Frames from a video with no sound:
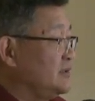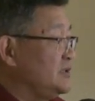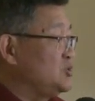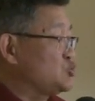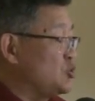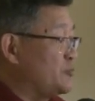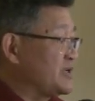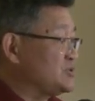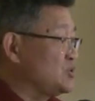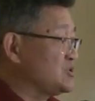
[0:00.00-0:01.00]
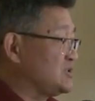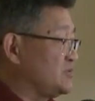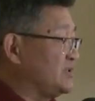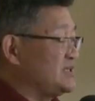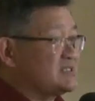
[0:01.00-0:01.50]
Ишуа произносит
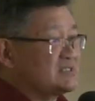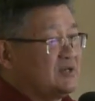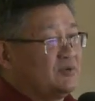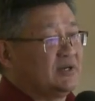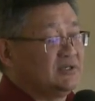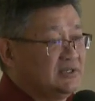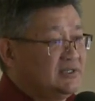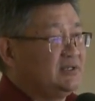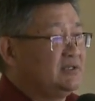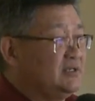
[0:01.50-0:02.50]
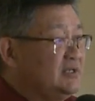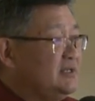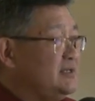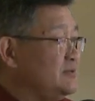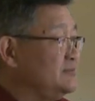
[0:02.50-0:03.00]
вот эти слова «Или, Или,